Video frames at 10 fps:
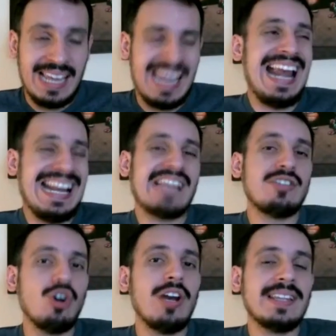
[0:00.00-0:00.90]
que es el que
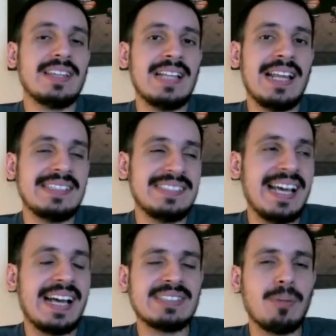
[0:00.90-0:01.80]
yo le, le decía
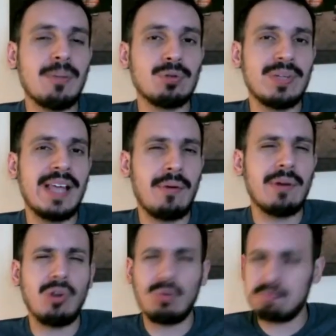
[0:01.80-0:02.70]
en esa oportunidad
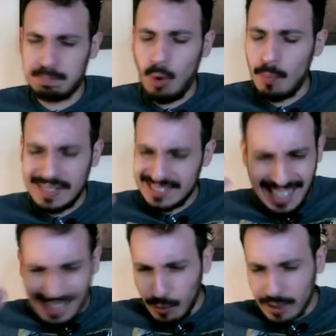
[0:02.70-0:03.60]
cuando conversé,
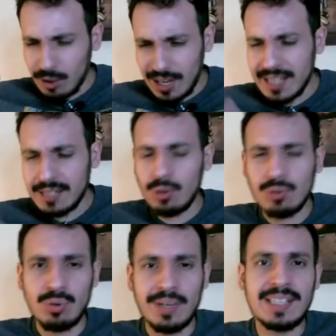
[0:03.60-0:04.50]
recuerdo clarito,
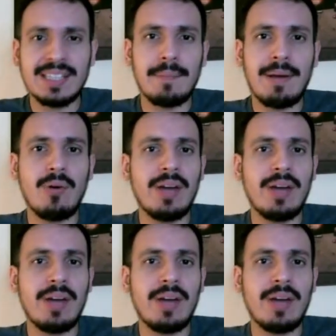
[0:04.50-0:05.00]
sobre este tema con